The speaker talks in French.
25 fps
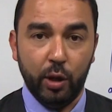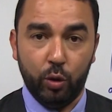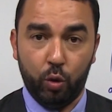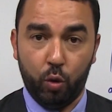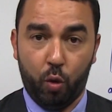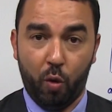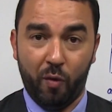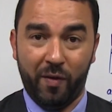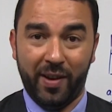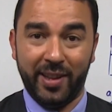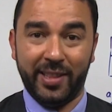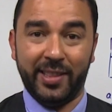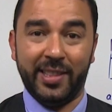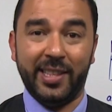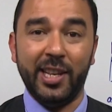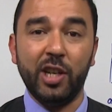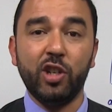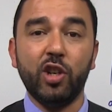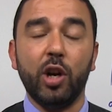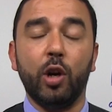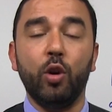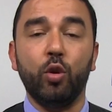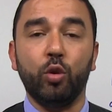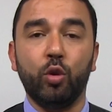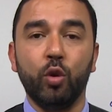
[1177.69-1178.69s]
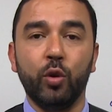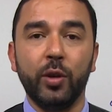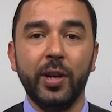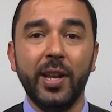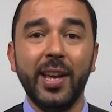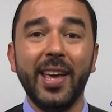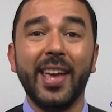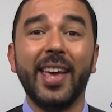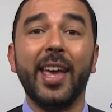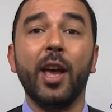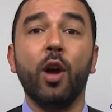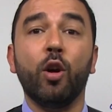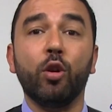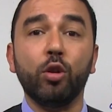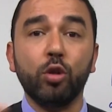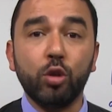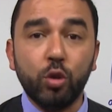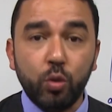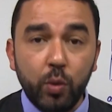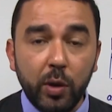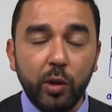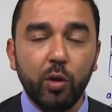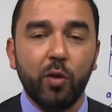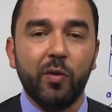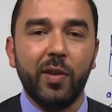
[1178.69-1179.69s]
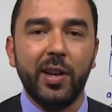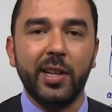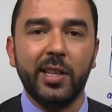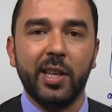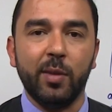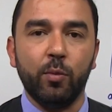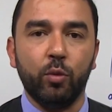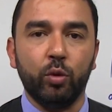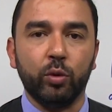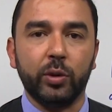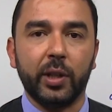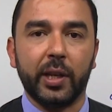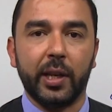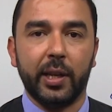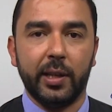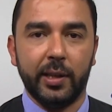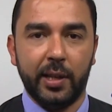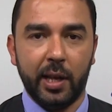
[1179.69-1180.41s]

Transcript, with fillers: Donc on va déjà le donner et ensuite on va le démontrer.